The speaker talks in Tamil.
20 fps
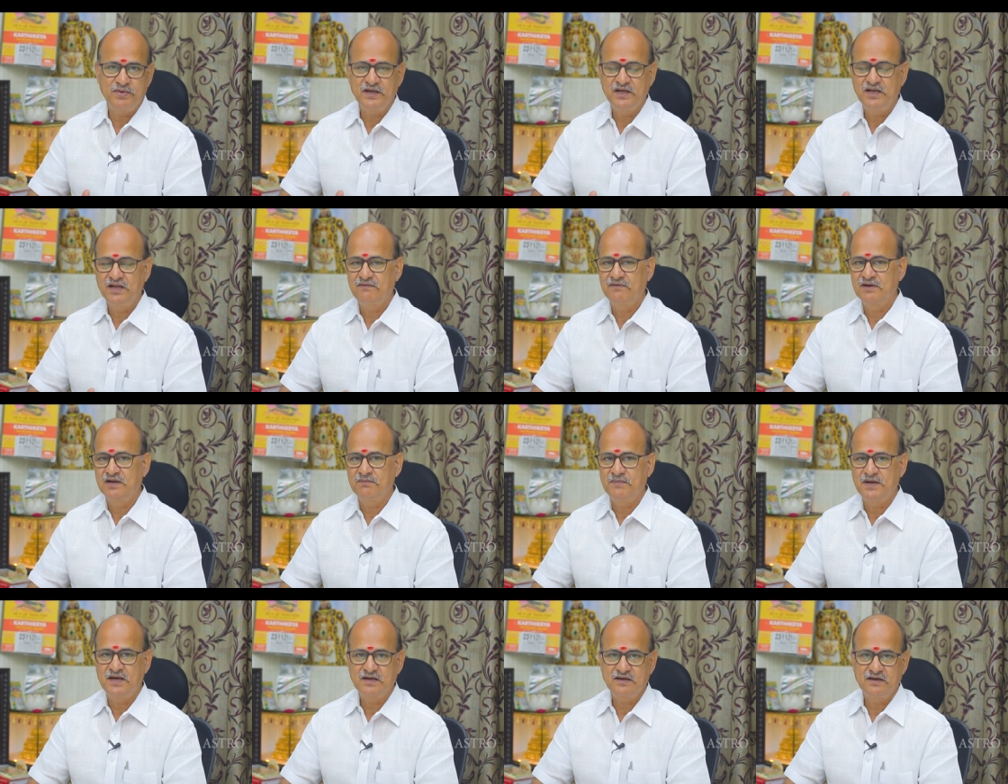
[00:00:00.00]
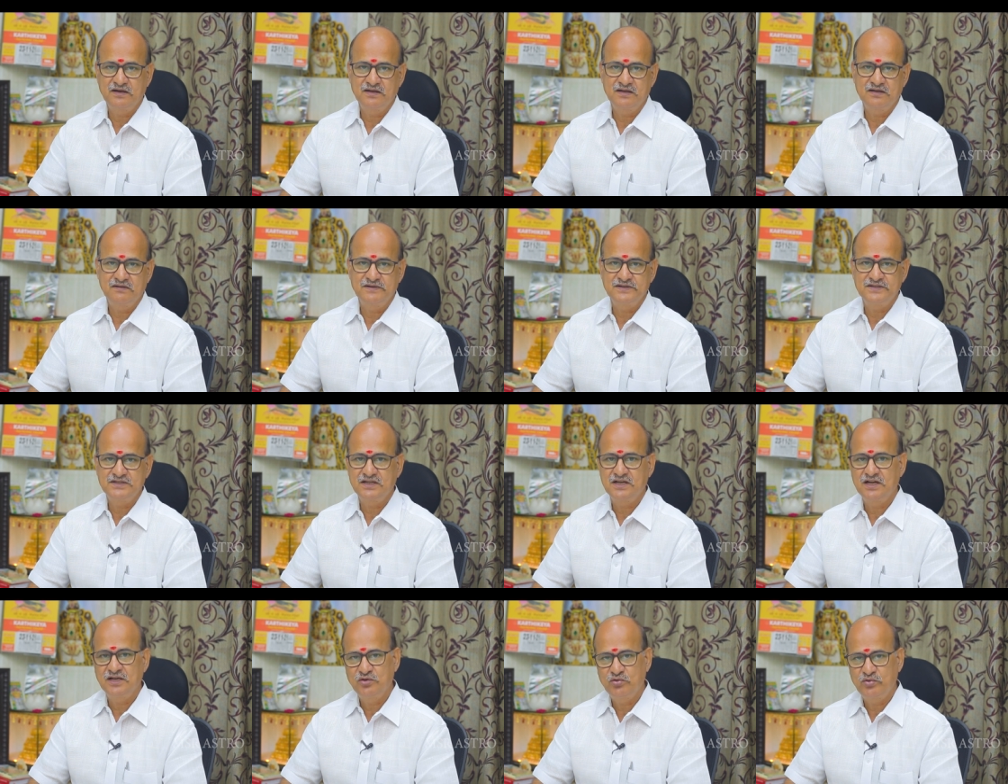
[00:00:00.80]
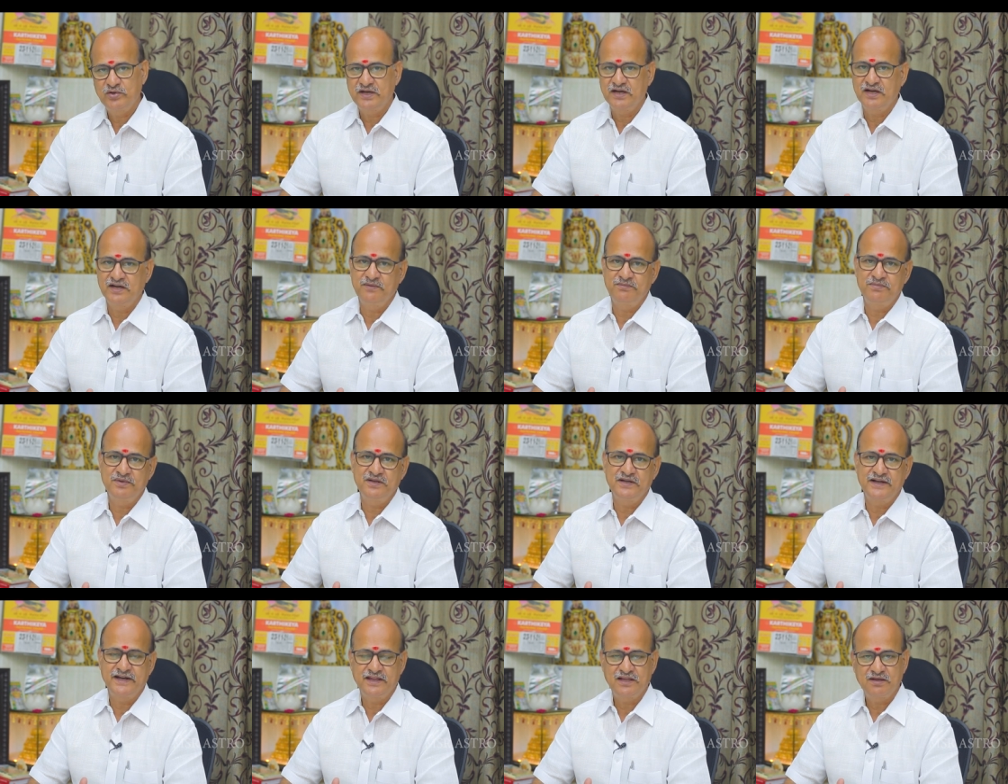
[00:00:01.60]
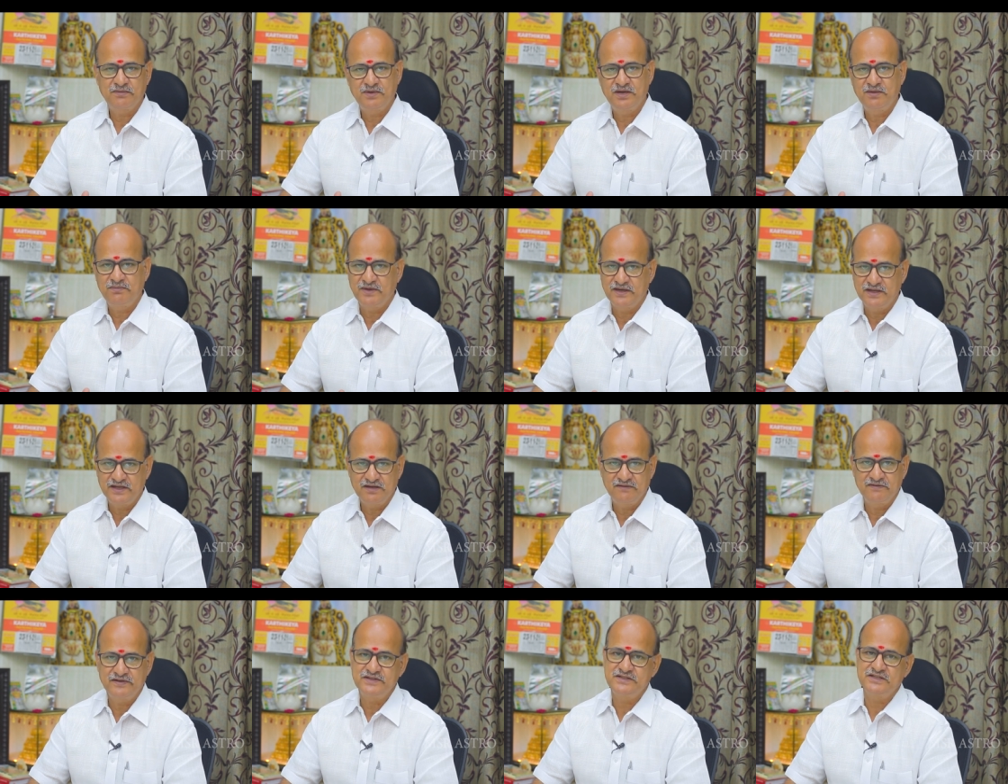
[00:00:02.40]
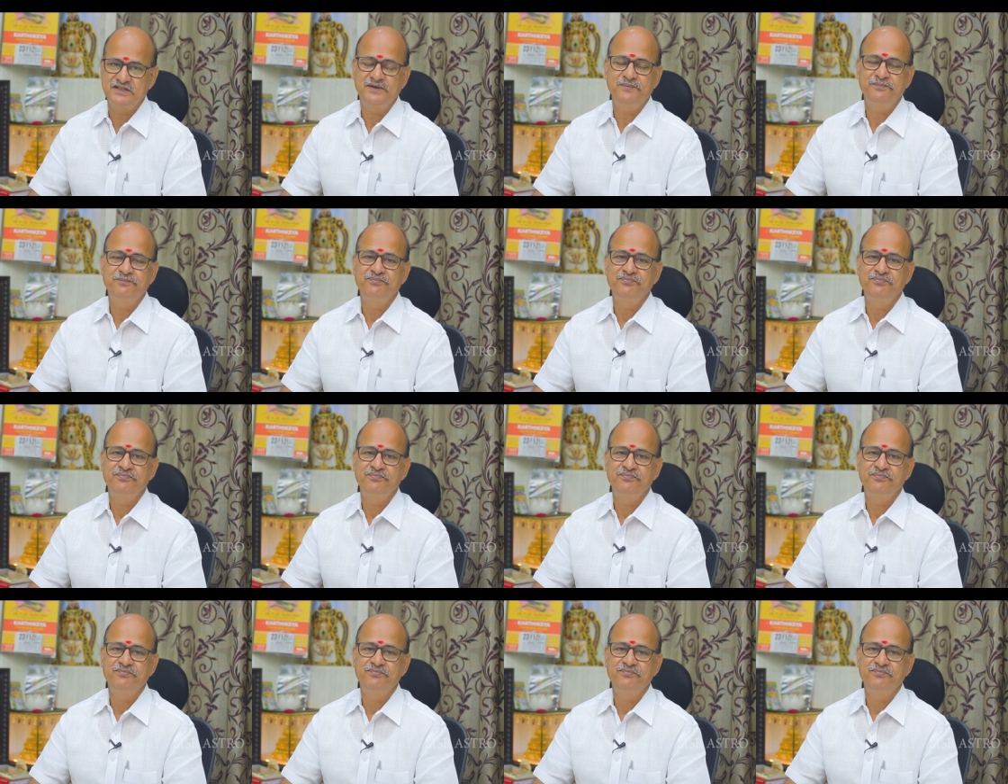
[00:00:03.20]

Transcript: பண்ணி அவங்கள மார்க் எடுக்க வச்சு கல்லூரிக்கு அனுப்பி நினைத்தபடி படிக்க வச்சு